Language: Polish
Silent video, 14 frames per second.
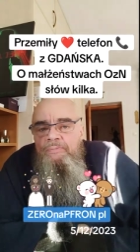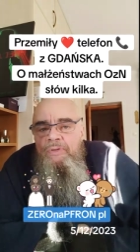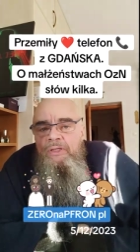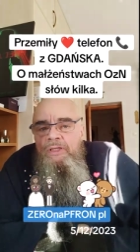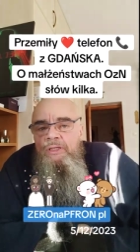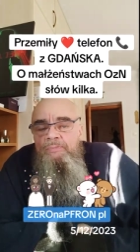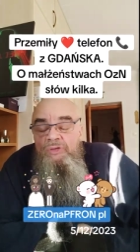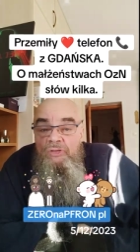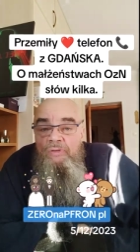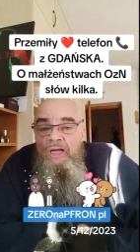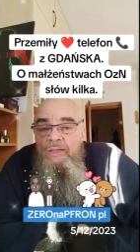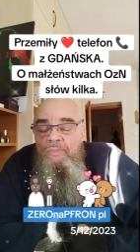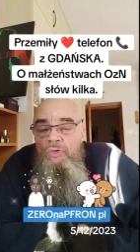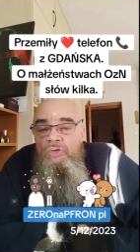E, e
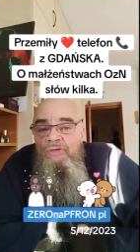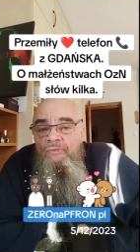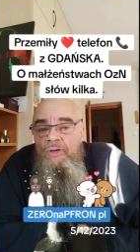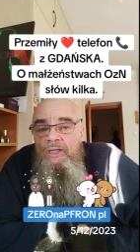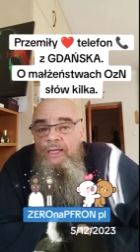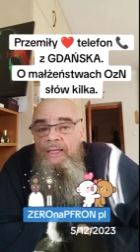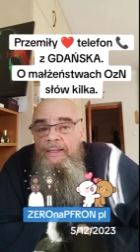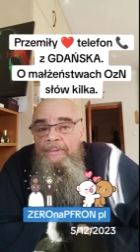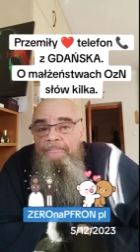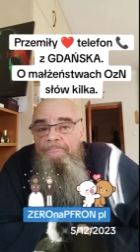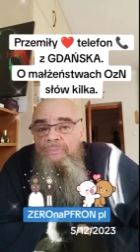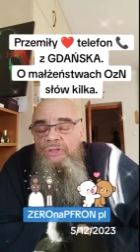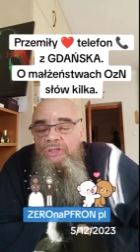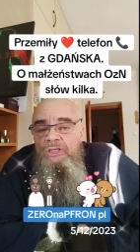przysłali mi już swoje mm,
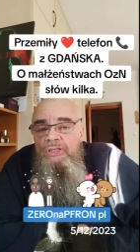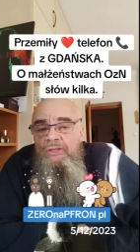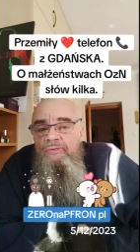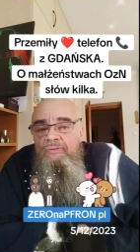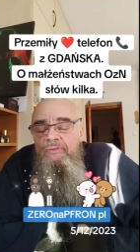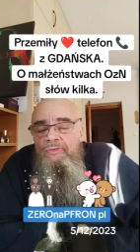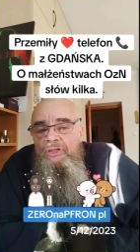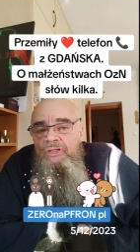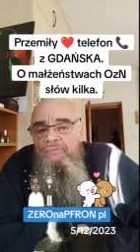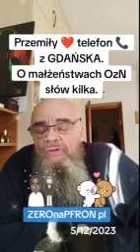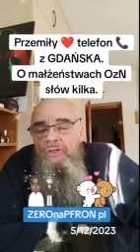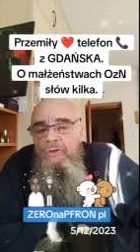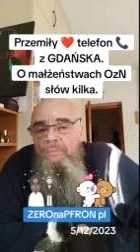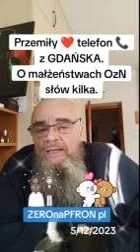
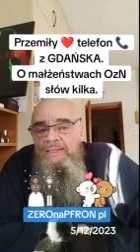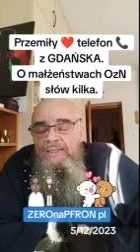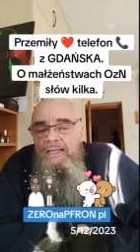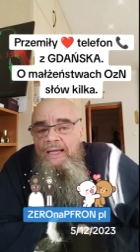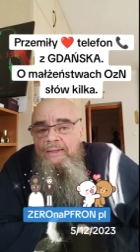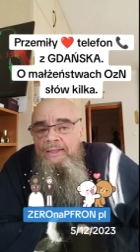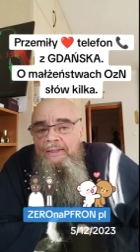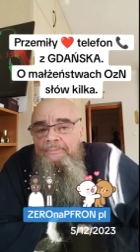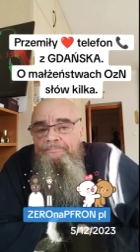CV do bazy danych.